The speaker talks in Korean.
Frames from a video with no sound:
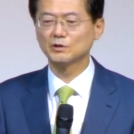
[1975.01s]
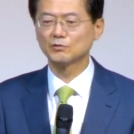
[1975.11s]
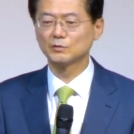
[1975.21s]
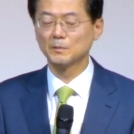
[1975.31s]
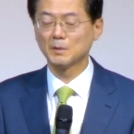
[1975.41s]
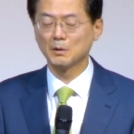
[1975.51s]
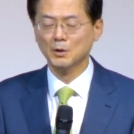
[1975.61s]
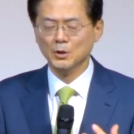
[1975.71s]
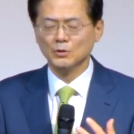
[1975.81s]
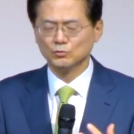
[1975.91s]
그러면 막
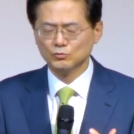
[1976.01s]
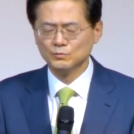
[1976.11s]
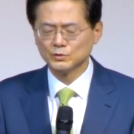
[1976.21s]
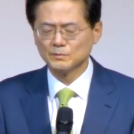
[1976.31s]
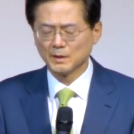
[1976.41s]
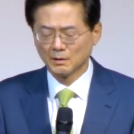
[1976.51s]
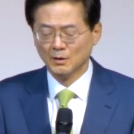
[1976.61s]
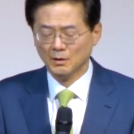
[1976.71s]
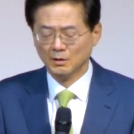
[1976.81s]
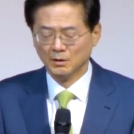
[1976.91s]
눈물이 막
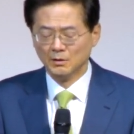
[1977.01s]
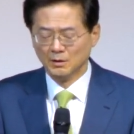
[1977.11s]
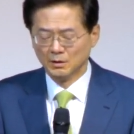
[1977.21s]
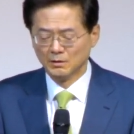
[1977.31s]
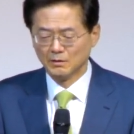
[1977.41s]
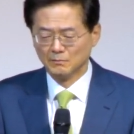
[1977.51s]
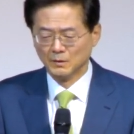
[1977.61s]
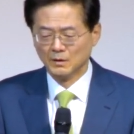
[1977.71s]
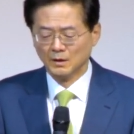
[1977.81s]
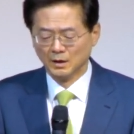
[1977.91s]
흘러요. 뭐,
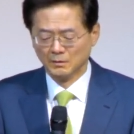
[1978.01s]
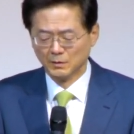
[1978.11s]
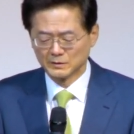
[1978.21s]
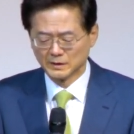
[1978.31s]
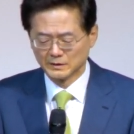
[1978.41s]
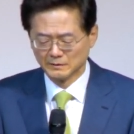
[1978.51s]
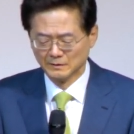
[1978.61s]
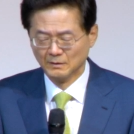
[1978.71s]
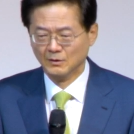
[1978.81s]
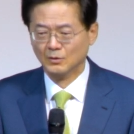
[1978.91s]
목사님,
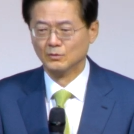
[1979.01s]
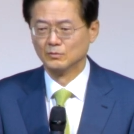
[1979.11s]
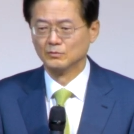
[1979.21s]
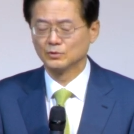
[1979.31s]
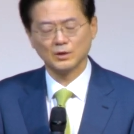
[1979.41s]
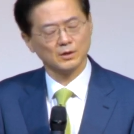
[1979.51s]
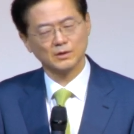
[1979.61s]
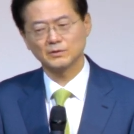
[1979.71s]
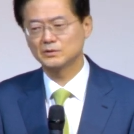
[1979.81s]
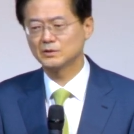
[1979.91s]

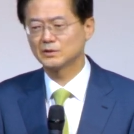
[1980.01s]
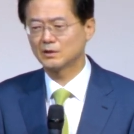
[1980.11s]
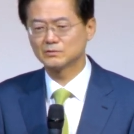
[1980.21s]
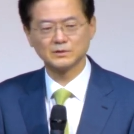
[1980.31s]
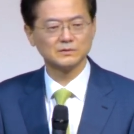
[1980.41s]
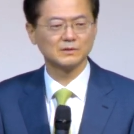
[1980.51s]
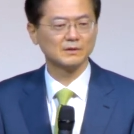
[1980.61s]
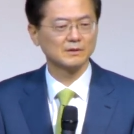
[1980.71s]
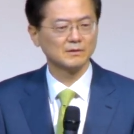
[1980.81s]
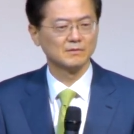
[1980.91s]
야, 옛날에 안 그랬는데?